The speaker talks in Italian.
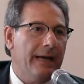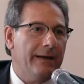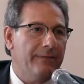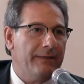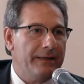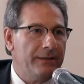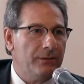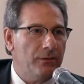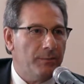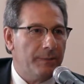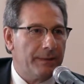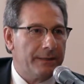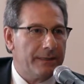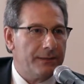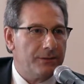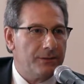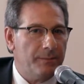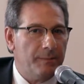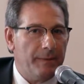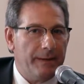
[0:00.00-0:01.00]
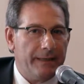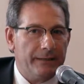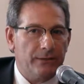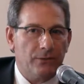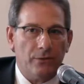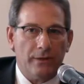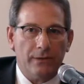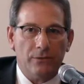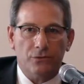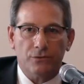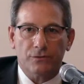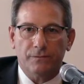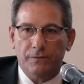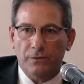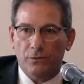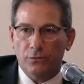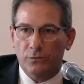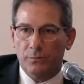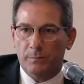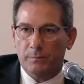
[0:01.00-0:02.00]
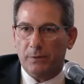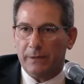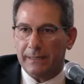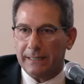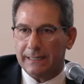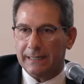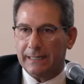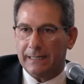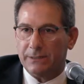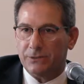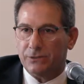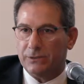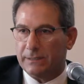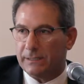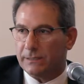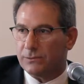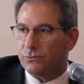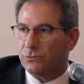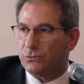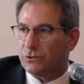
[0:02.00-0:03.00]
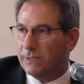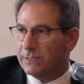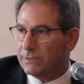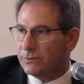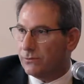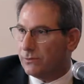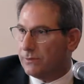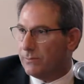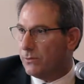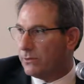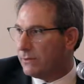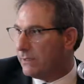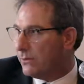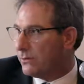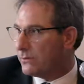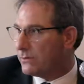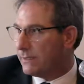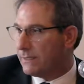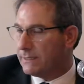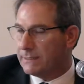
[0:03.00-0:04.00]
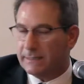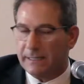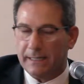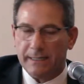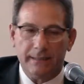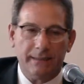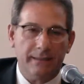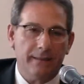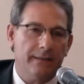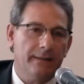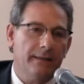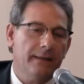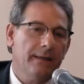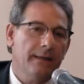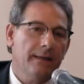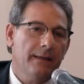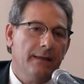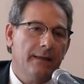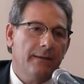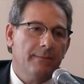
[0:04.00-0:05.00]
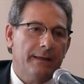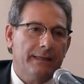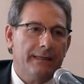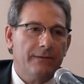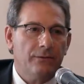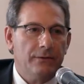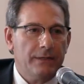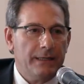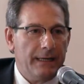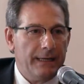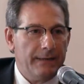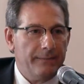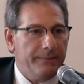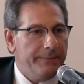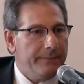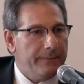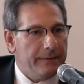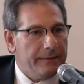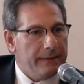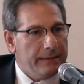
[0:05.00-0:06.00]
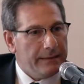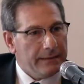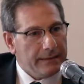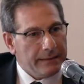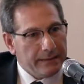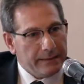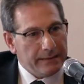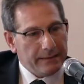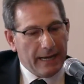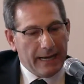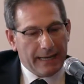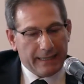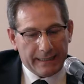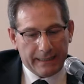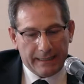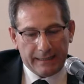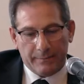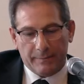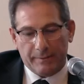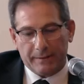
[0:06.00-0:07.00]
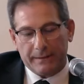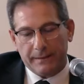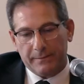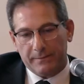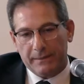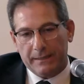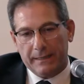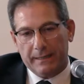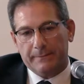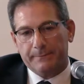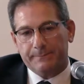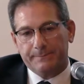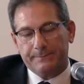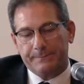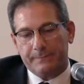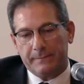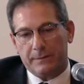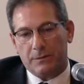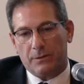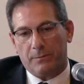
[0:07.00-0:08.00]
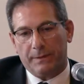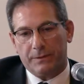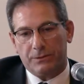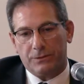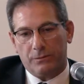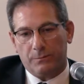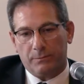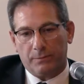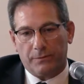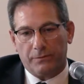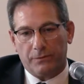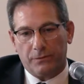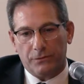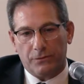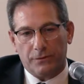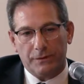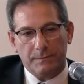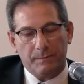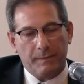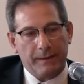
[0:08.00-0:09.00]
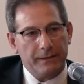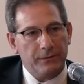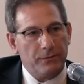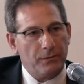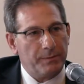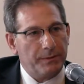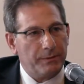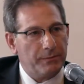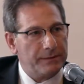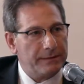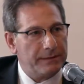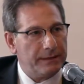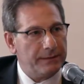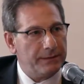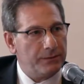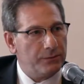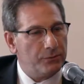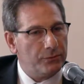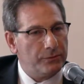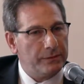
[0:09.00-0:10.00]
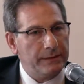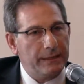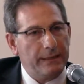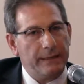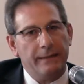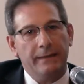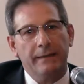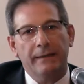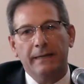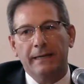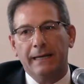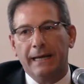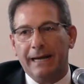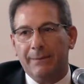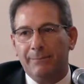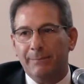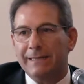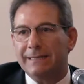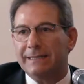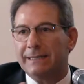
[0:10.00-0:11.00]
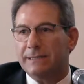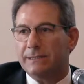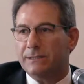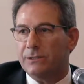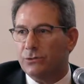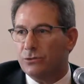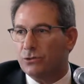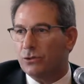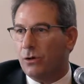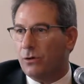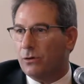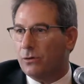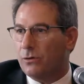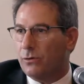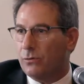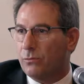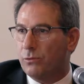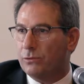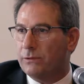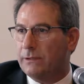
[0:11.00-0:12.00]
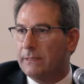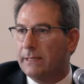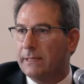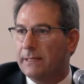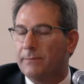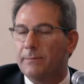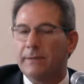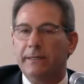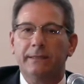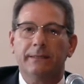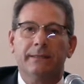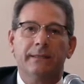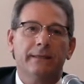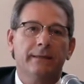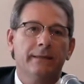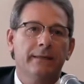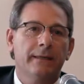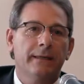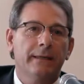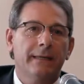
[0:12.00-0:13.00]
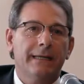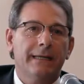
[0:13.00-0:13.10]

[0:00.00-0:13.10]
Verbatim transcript: avendo partecipato allo sviluppo, alla crescita, al successo di molte nostre aziende, ma devo dire eh, anche da parte mia insomma, c'è un profondo rispetto per questa attitudine a mettersi in gioco quotidianamente,